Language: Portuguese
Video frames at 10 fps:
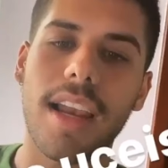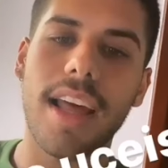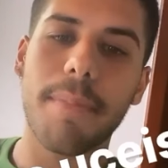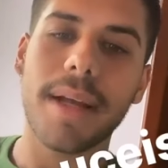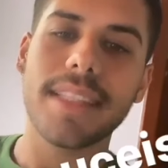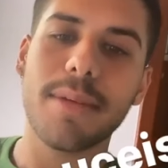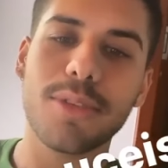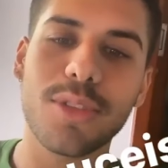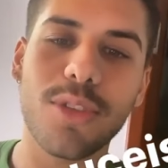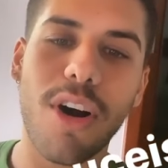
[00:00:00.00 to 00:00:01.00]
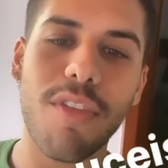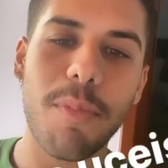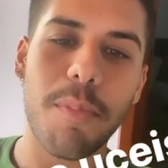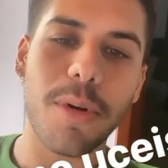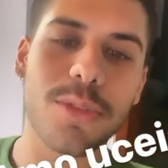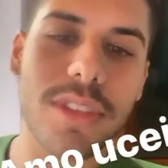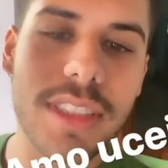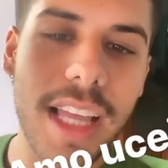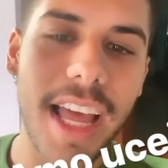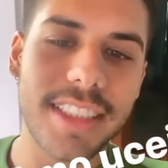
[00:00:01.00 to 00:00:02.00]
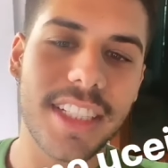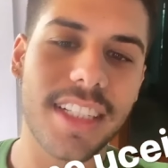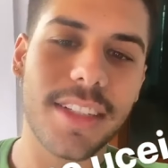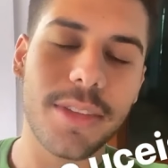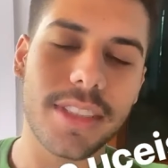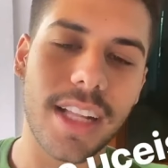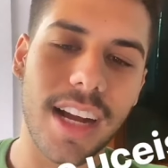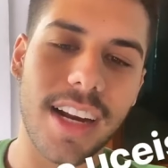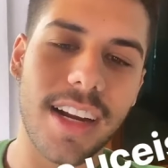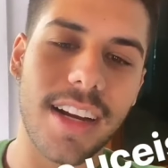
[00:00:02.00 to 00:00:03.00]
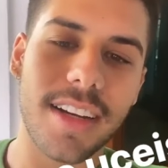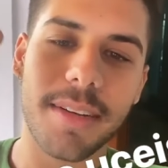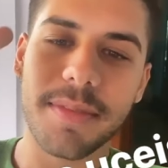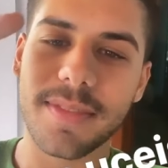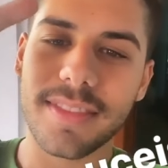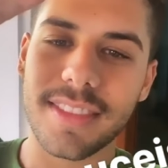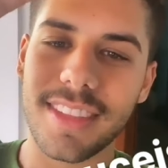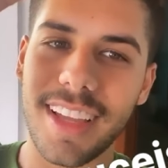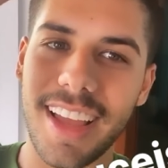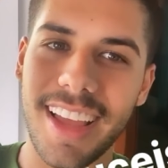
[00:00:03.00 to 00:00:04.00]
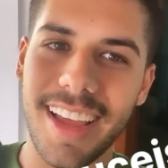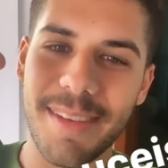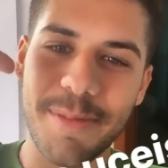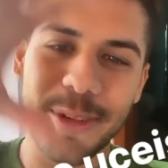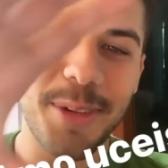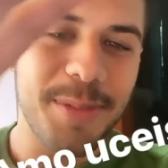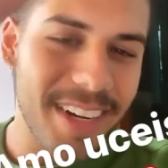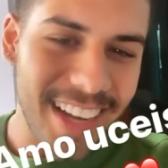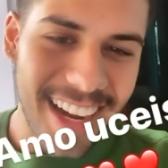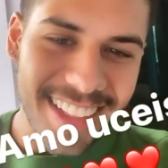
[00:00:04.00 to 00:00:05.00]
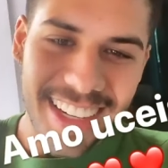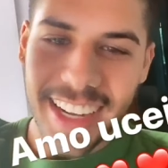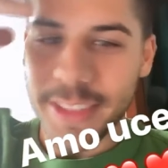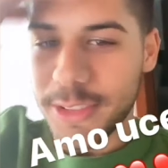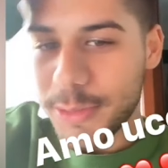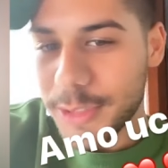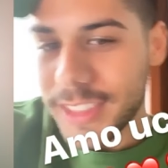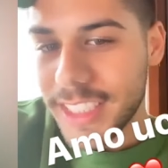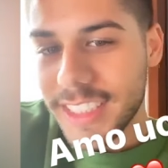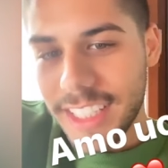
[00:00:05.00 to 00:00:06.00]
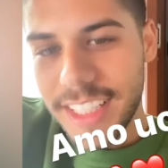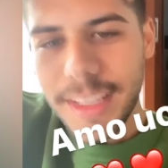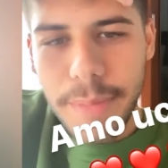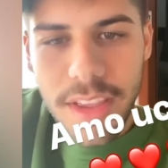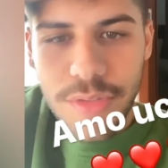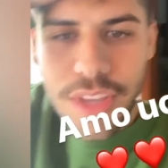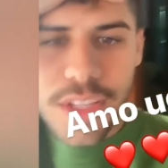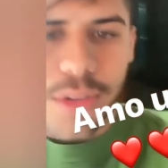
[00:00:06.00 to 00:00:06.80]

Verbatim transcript: Batemos 9.7 aqui no Instagram. É, muito obrigado a cada um de vocês aí. Bem-vindo